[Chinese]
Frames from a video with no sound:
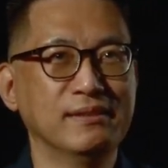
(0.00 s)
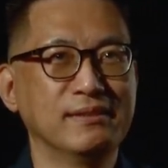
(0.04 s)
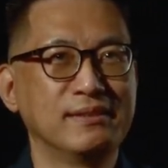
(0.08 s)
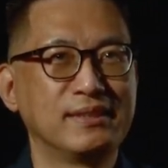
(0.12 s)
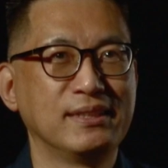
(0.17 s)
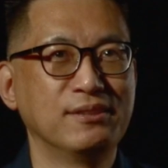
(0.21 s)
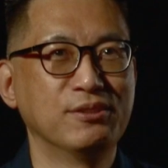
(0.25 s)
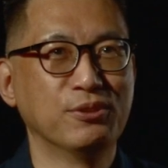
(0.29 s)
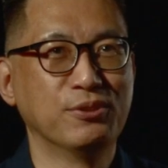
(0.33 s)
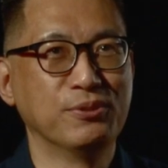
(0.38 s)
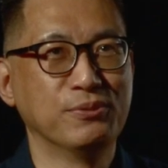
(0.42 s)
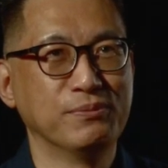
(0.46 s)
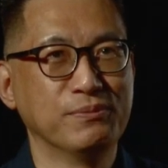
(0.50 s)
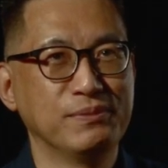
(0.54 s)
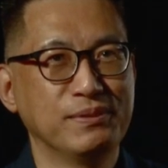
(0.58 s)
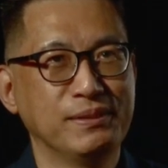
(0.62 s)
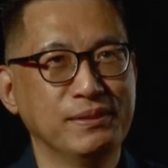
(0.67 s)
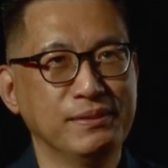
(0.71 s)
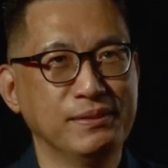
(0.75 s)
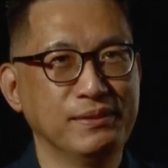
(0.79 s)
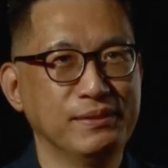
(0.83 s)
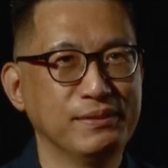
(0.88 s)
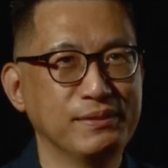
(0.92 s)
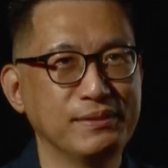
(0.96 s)
这种
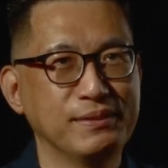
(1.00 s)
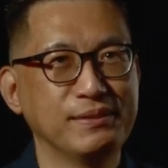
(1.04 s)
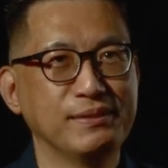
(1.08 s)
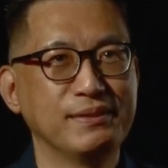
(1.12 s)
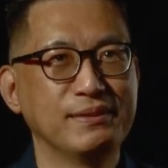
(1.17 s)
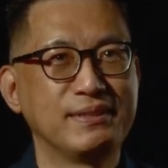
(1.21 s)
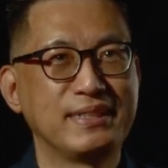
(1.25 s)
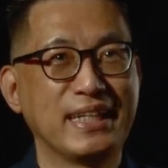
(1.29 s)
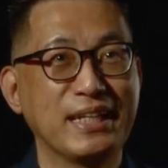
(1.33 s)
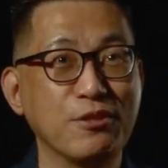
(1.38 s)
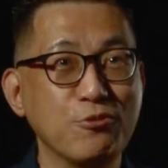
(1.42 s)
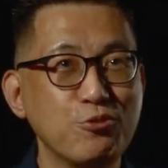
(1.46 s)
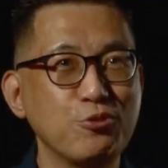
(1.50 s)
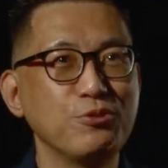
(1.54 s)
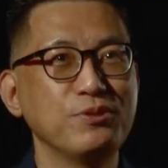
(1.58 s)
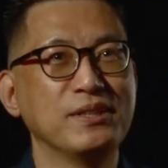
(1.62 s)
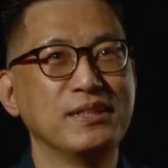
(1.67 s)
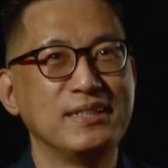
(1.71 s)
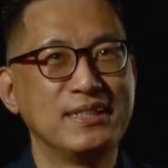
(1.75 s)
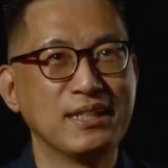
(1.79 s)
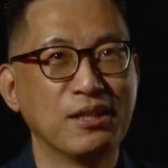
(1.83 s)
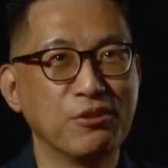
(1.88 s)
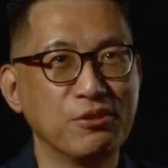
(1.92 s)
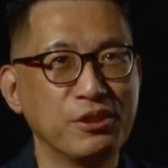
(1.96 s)
呃情绪的
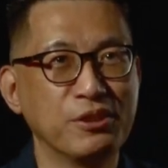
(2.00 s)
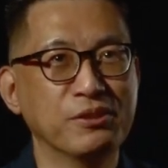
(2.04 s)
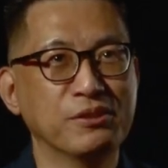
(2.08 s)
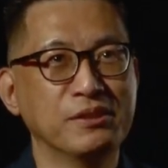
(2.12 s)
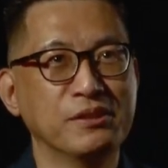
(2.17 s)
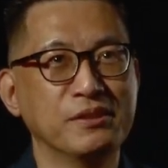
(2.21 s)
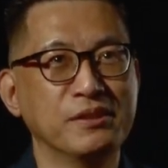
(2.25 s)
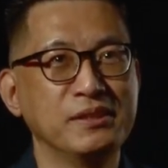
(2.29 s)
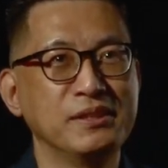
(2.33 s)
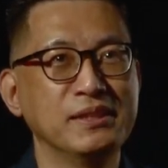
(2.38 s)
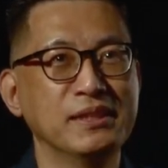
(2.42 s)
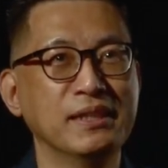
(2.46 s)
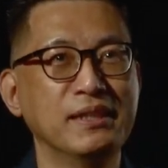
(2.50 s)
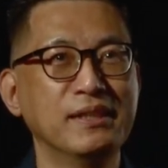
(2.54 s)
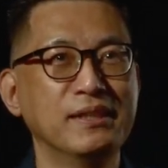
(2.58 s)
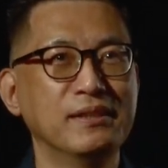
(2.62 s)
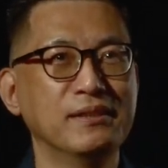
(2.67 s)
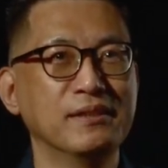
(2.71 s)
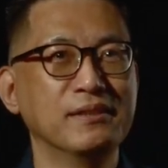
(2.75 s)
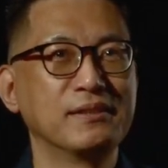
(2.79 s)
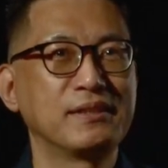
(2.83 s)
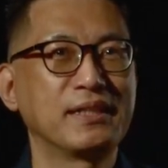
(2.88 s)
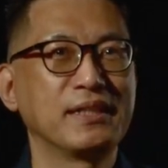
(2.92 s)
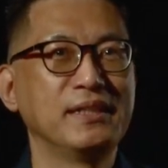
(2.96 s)
交流而已，
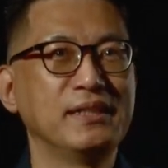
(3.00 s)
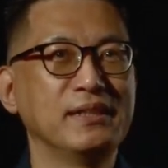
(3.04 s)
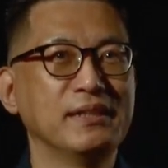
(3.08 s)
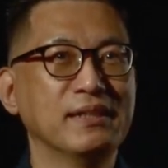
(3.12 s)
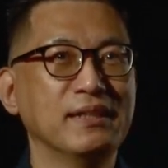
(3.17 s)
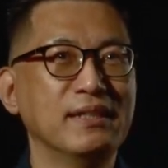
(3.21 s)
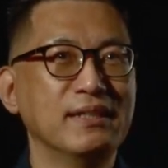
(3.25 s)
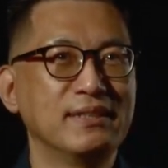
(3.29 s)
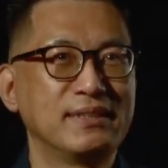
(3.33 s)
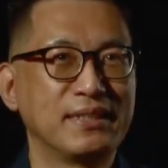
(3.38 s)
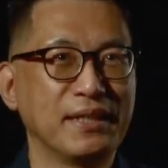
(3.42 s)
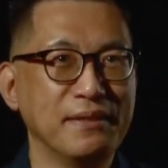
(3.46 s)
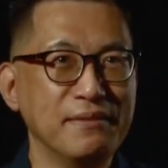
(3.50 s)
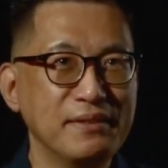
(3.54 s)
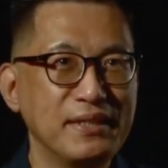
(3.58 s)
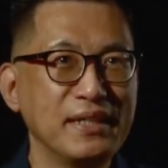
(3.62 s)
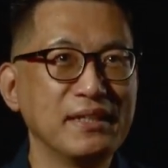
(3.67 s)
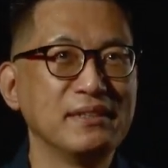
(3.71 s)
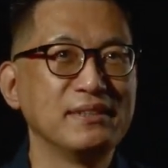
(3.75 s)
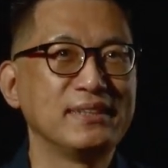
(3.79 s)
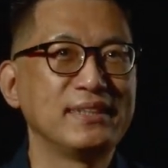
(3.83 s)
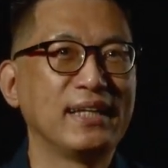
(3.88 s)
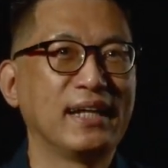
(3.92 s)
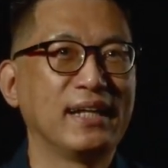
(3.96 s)
而可以沉
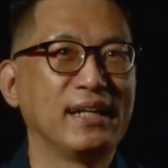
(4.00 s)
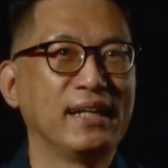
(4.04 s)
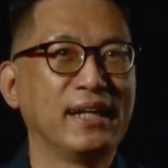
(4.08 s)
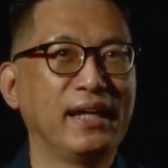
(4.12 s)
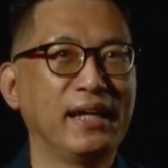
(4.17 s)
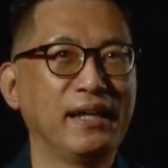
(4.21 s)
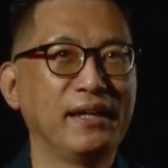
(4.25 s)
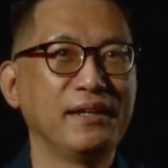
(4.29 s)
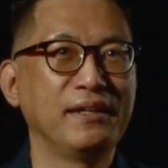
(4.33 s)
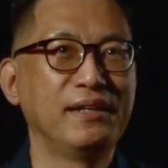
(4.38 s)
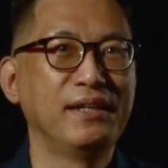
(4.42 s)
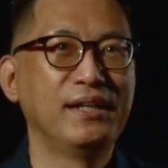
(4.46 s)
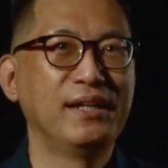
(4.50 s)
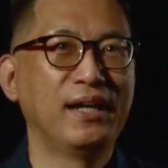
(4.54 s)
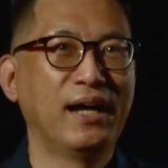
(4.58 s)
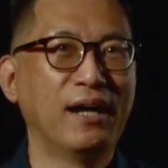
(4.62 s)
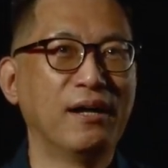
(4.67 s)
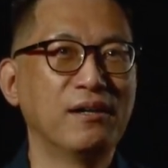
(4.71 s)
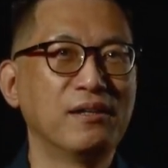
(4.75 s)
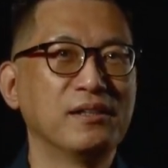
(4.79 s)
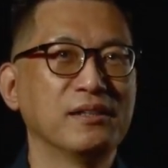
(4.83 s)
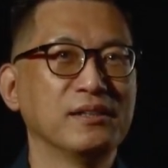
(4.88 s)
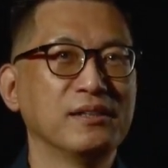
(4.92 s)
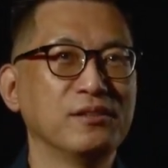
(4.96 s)
淀下来，
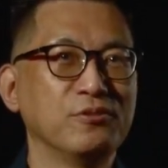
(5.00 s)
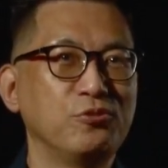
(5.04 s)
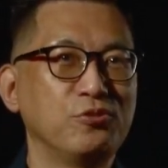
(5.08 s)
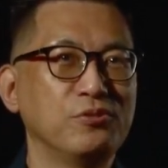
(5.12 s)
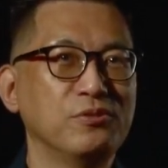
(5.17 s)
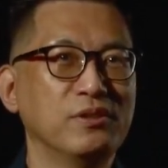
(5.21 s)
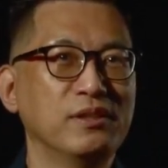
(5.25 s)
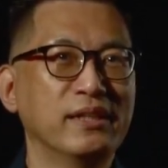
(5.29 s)
好好的去